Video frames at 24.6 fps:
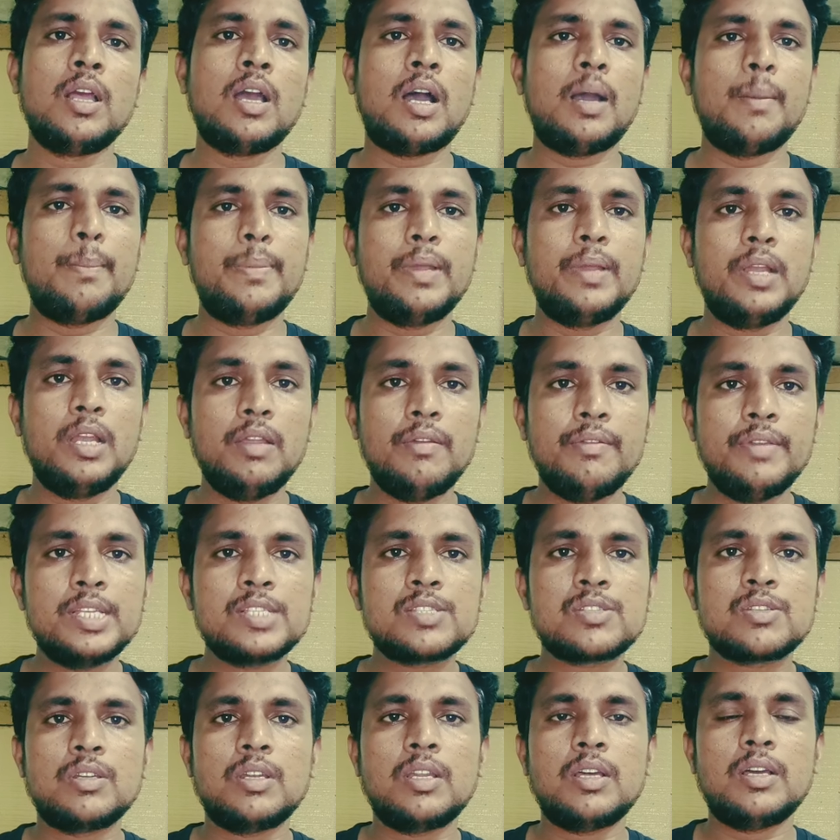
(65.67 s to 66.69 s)
ఆ బిల్లు
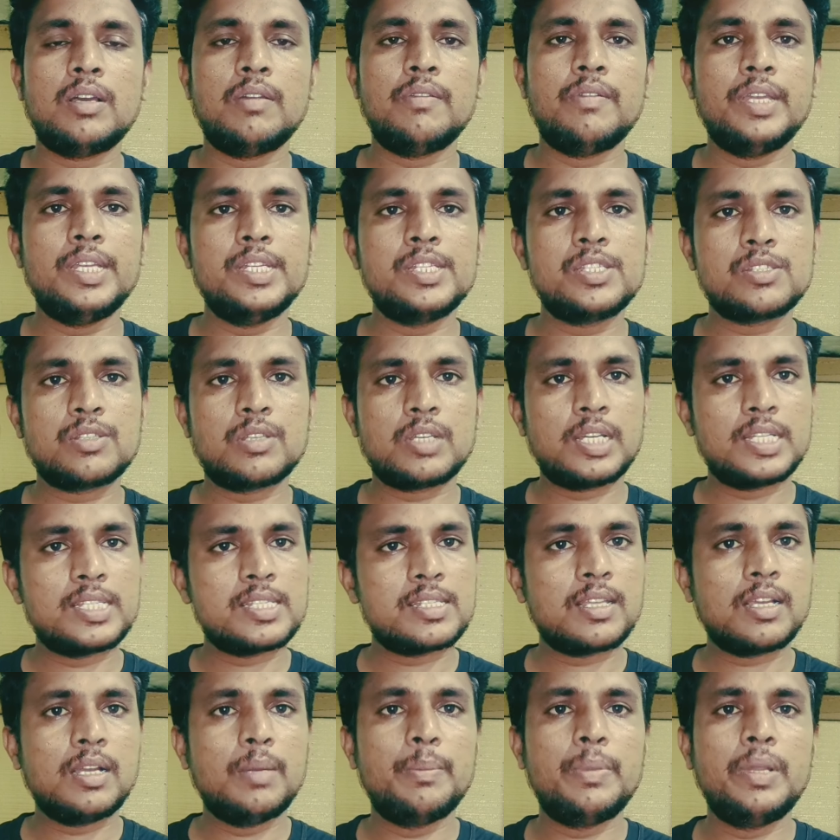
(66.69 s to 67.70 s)
వేసుకున్న వేయించి
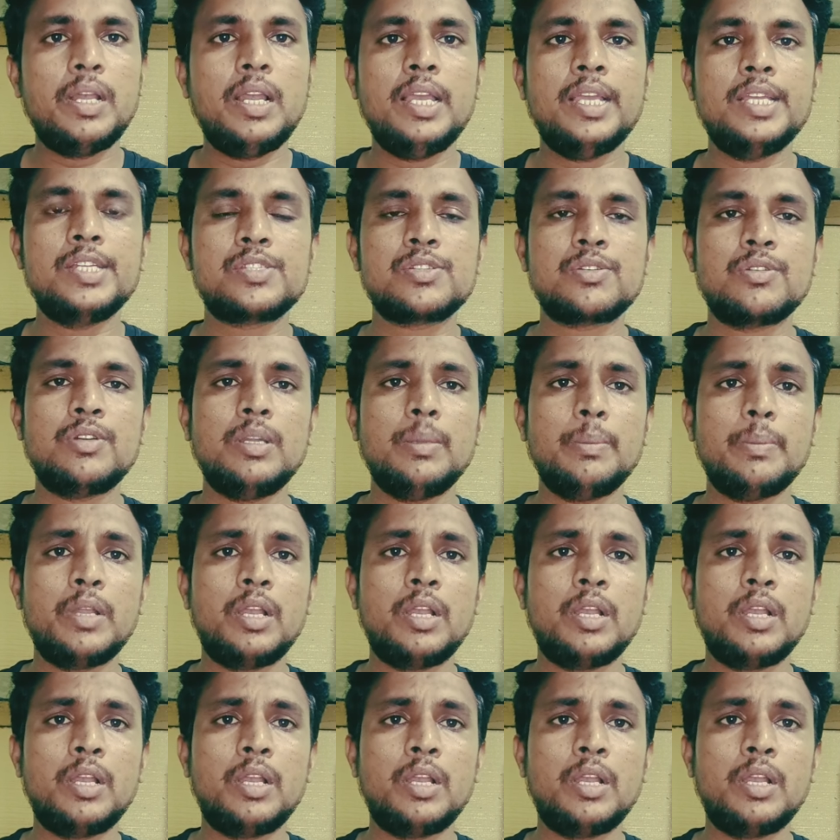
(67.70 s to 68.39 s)
ఖచ్చితంగా బిల్లు వేయించుకోండి